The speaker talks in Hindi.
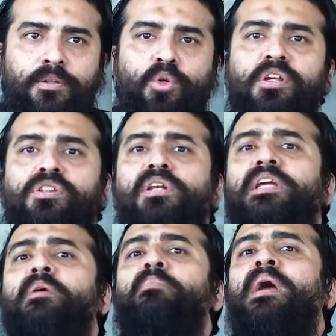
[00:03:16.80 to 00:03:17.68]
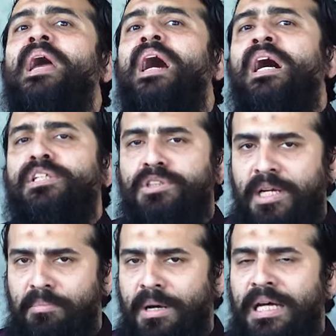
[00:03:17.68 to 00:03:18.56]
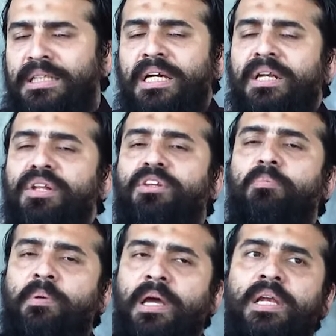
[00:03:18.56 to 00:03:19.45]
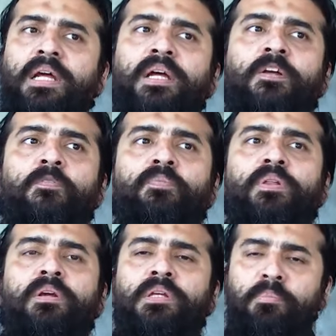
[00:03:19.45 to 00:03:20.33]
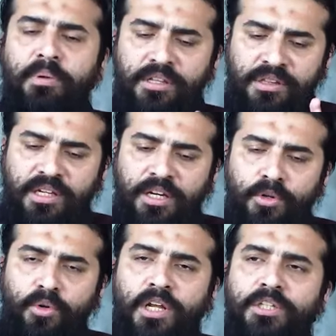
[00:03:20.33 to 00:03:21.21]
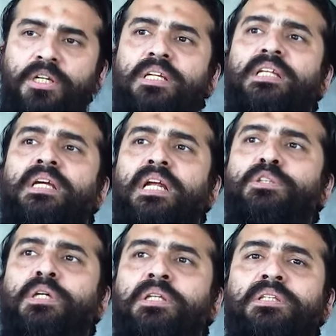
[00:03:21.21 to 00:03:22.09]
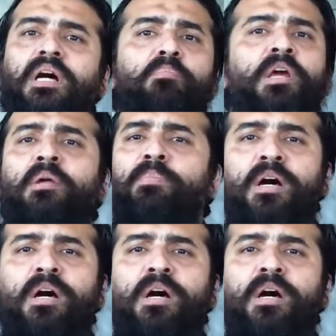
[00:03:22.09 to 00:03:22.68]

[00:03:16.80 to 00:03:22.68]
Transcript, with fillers: तो इसलिए मैं आज यहां बात करने से पहले ये बेसिक इंट्रोडक्शन ये देना चाहता था मेरे